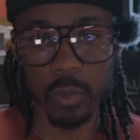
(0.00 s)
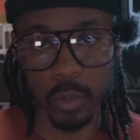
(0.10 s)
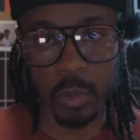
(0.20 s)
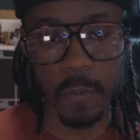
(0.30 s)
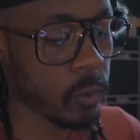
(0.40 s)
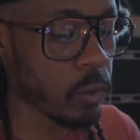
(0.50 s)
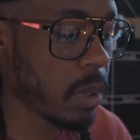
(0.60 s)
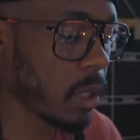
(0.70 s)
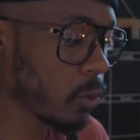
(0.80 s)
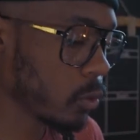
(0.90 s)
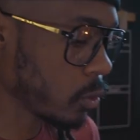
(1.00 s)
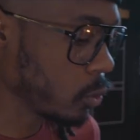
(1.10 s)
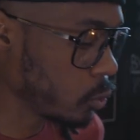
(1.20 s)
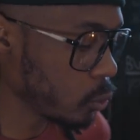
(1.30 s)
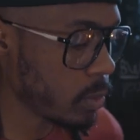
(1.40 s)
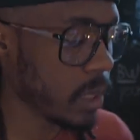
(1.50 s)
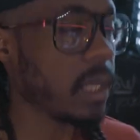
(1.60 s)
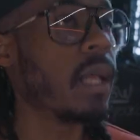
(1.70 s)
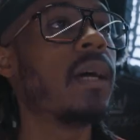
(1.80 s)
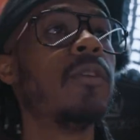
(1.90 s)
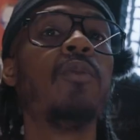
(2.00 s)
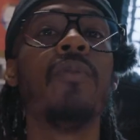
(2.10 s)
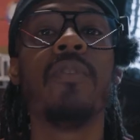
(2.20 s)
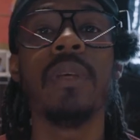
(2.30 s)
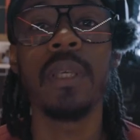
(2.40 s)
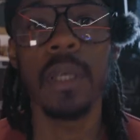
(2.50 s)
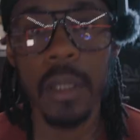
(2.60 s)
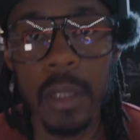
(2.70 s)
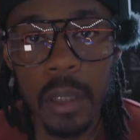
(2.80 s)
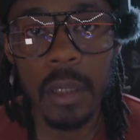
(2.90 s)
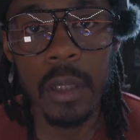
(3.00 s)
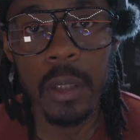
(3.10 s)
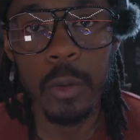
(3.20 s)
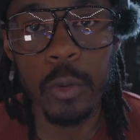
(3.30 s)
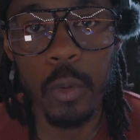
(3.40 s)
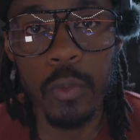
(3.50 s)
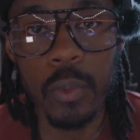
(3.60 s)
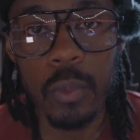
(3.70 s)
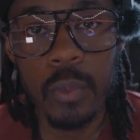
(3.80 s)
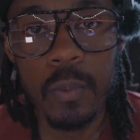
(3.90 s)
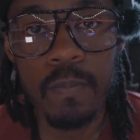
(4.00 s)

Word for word: YouTube. Tu le balances sur YouTube et là, tu fais deux vues.